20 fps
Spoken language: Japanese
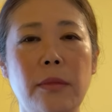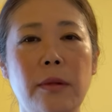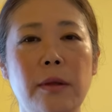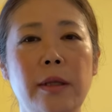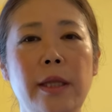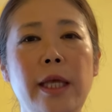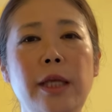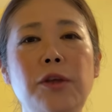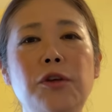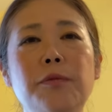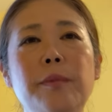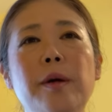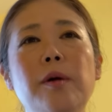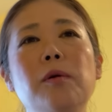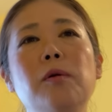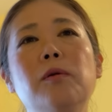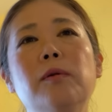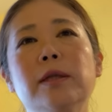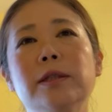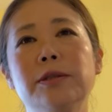で夢
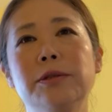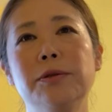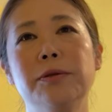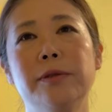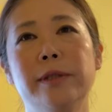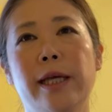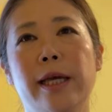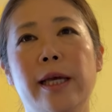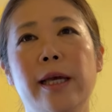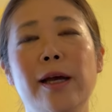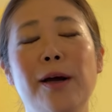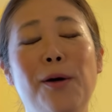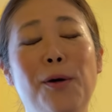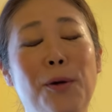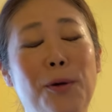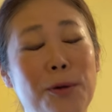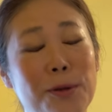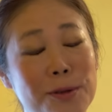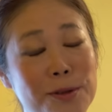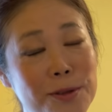を壊すようで
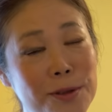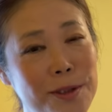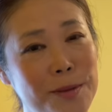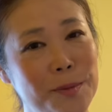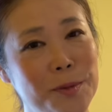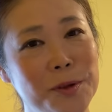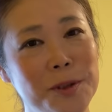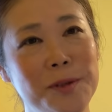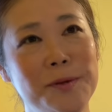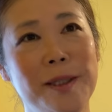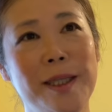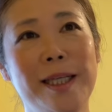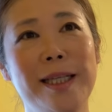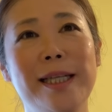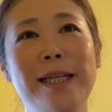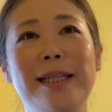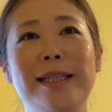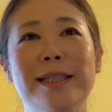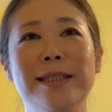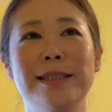本当に申し訳
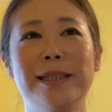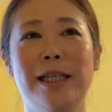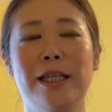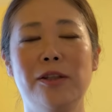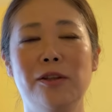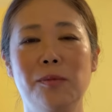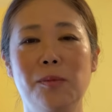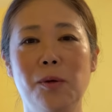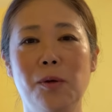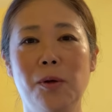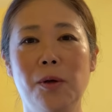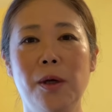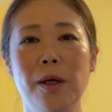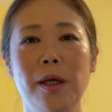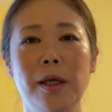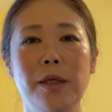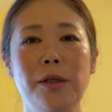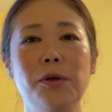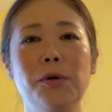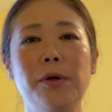ないんですけれども、
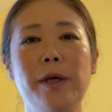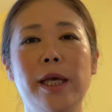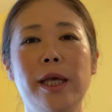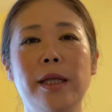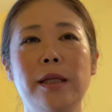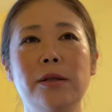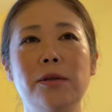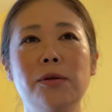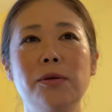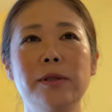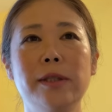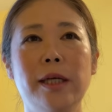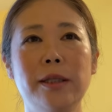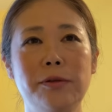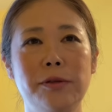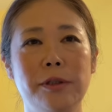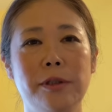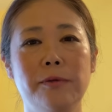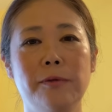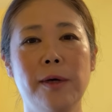予言の
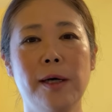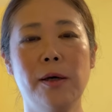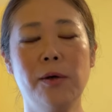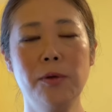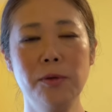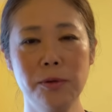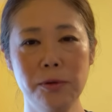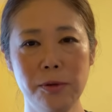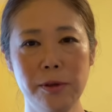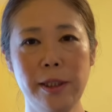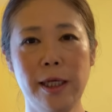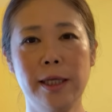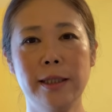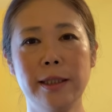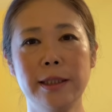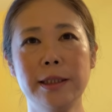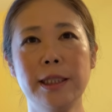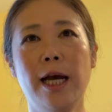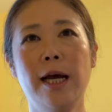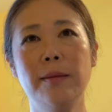類は本当に
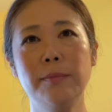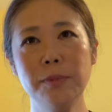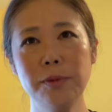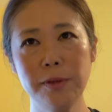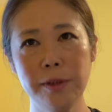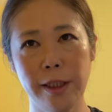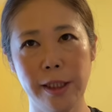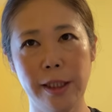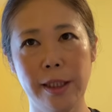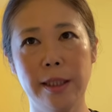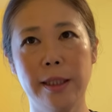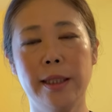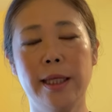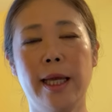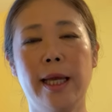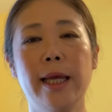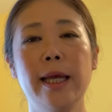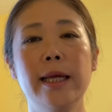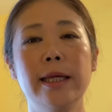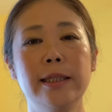話半分で聞い
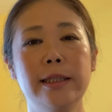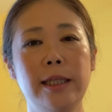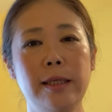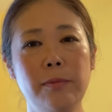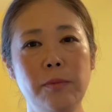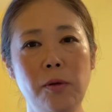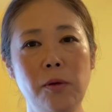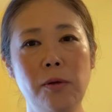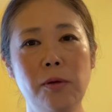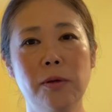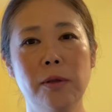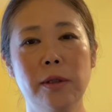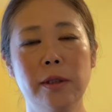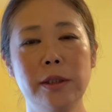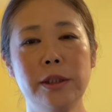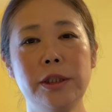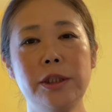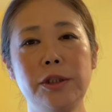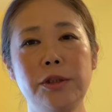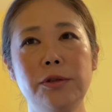て、でも
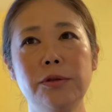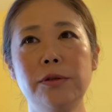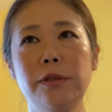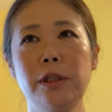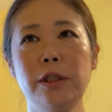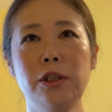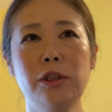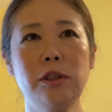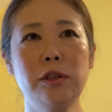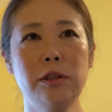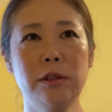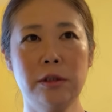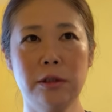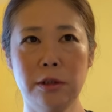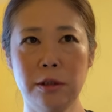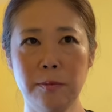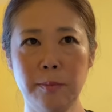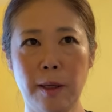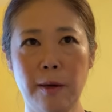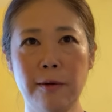地球に
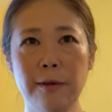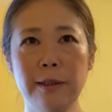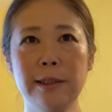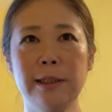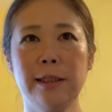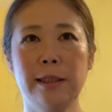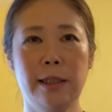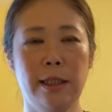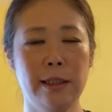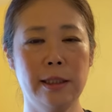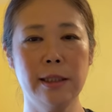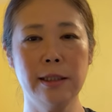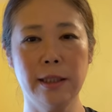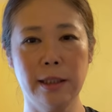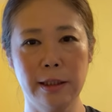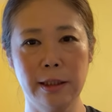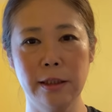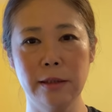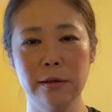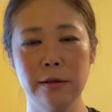住まわせていた
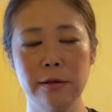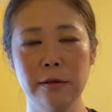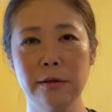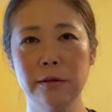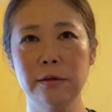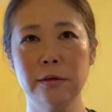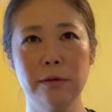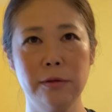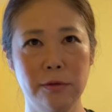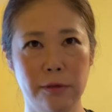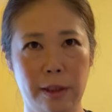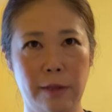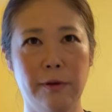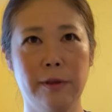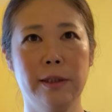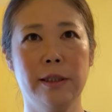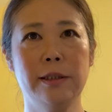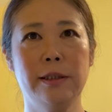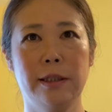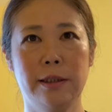だいているので
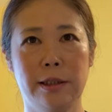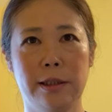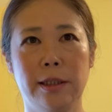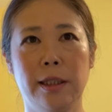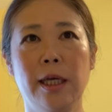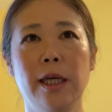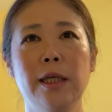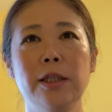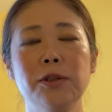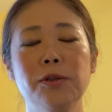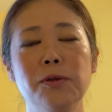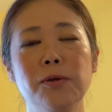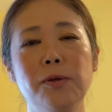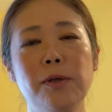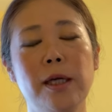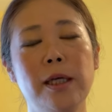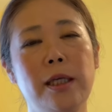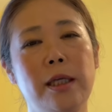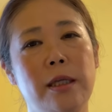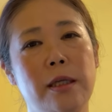私たちその
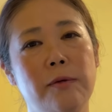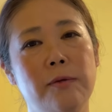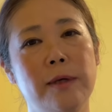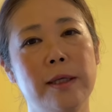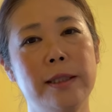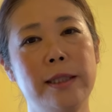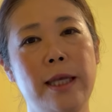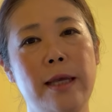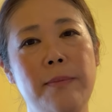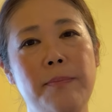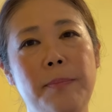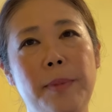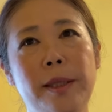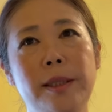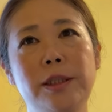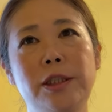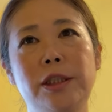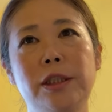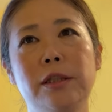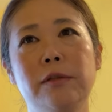限りは天
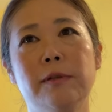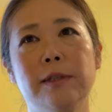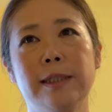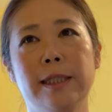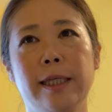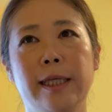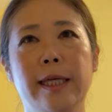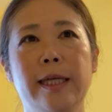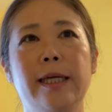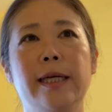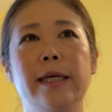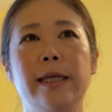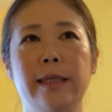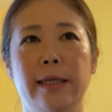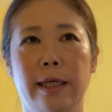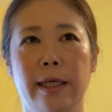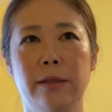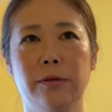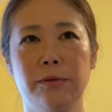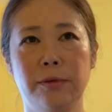変地異は避けられ
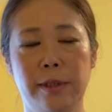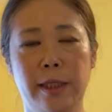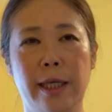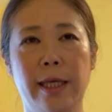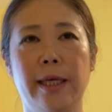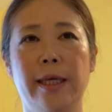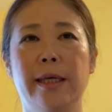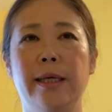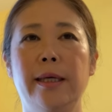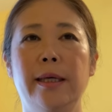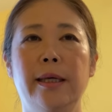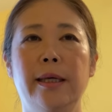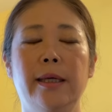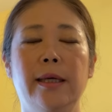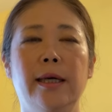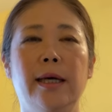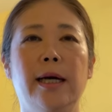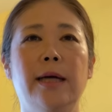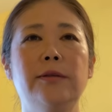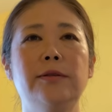ないので、
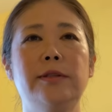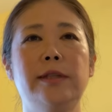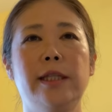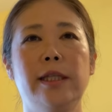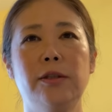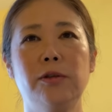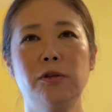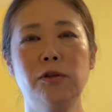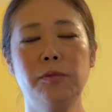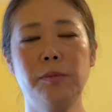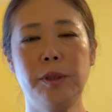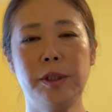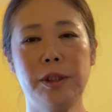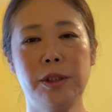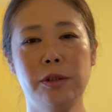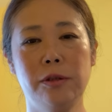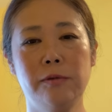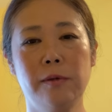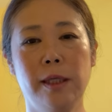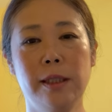ある程度の備
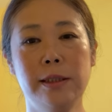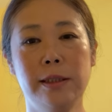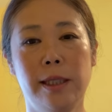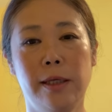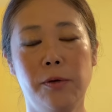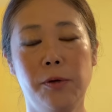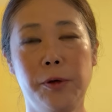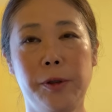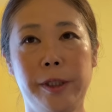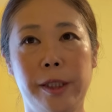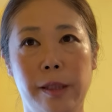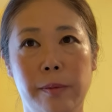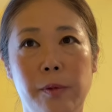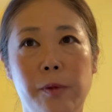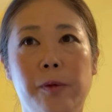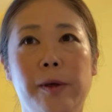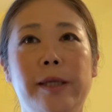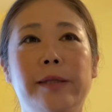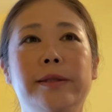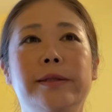蓄はしておいて
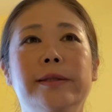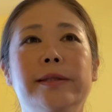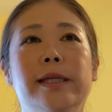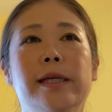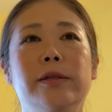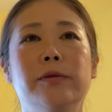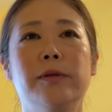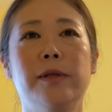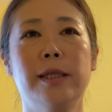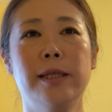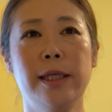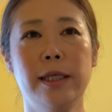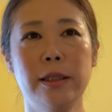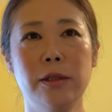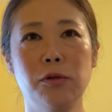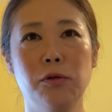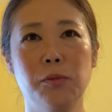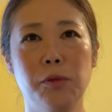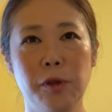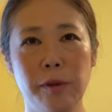も悪くないのかな
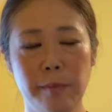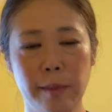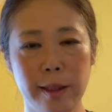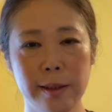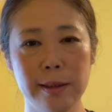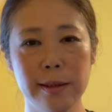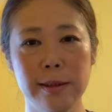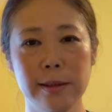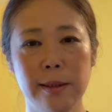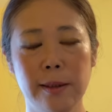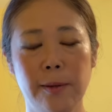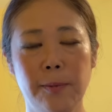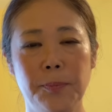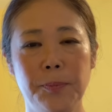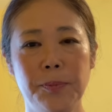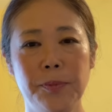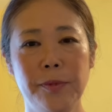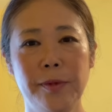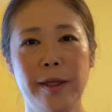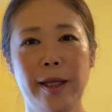と思います。
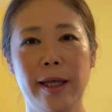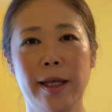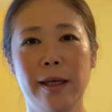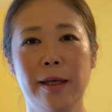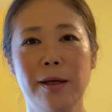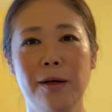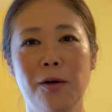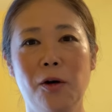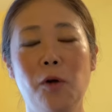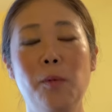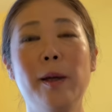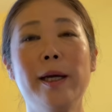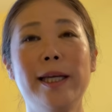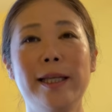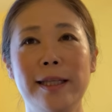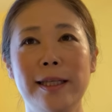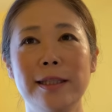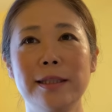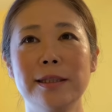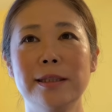でおま
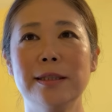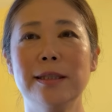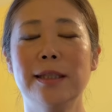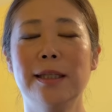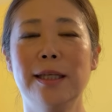けです、